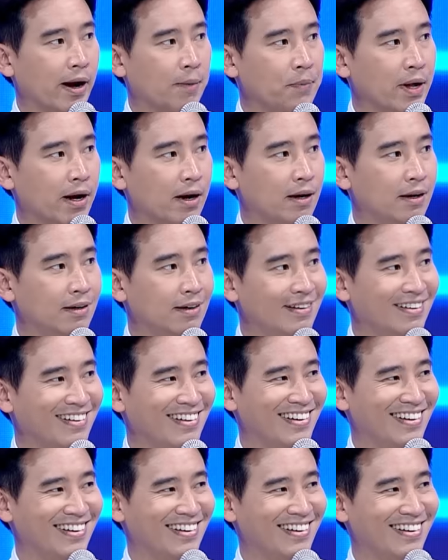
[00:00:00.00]
มครับเนี่ย
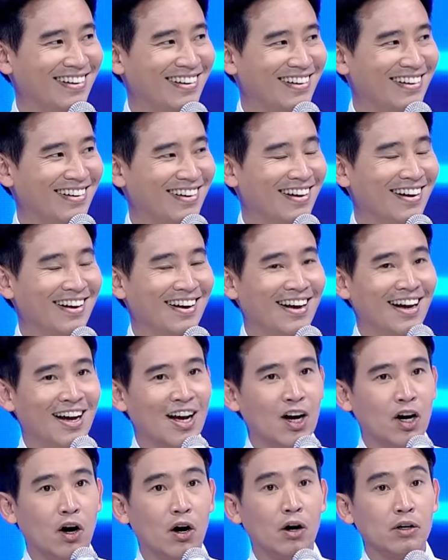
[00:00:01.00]
เอาสักนิดหนึ่งได้ไหม
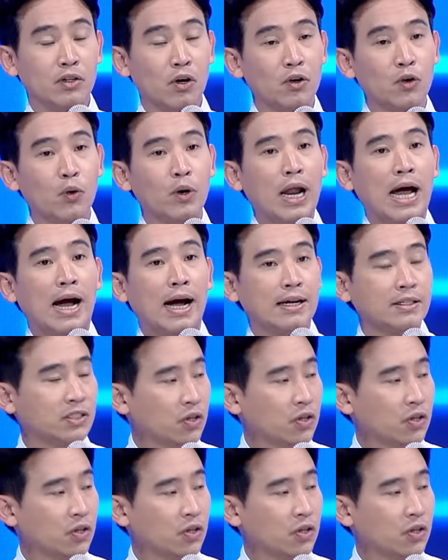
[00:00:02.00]
ก็ต้องดูแล